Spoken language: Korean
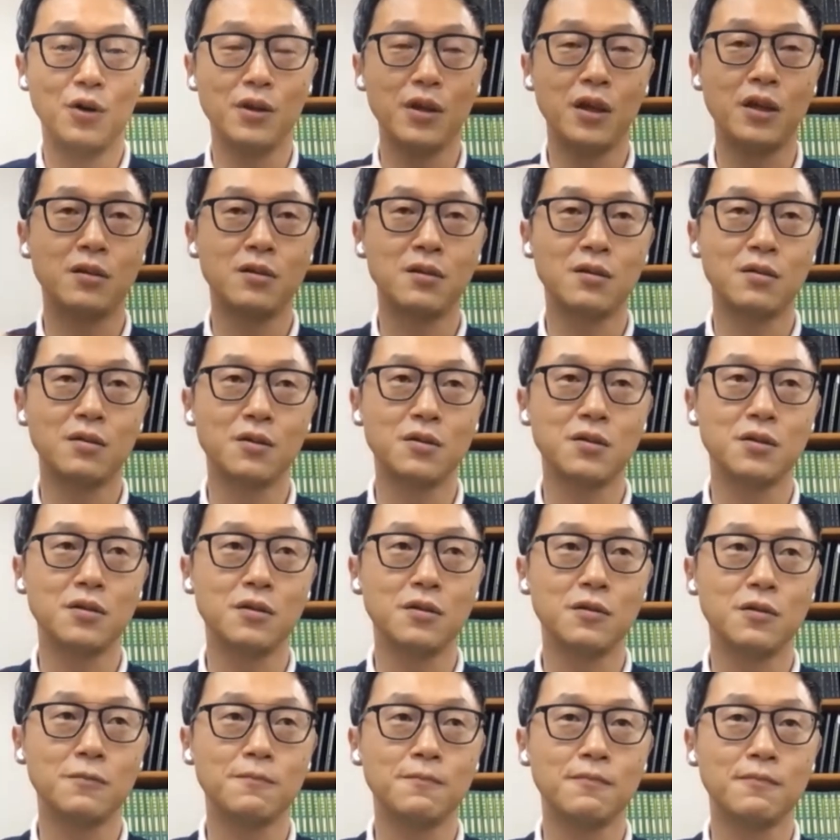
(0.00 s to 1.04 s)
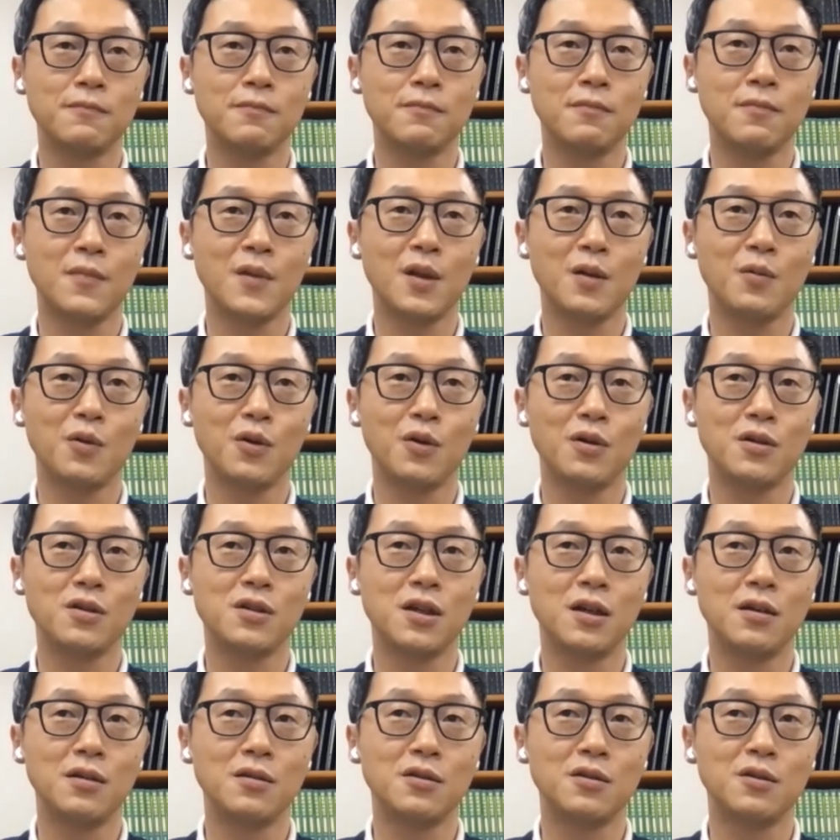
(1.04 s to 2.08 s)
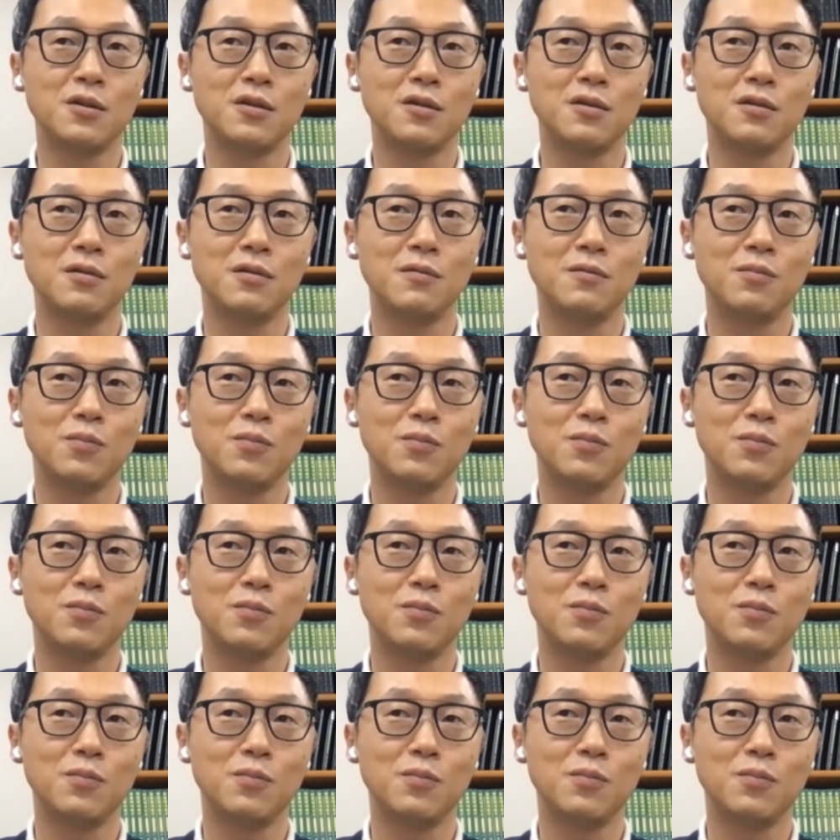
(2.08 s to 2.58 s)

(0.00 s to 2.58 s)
뭐 예를 들어서 뭐 그 안에서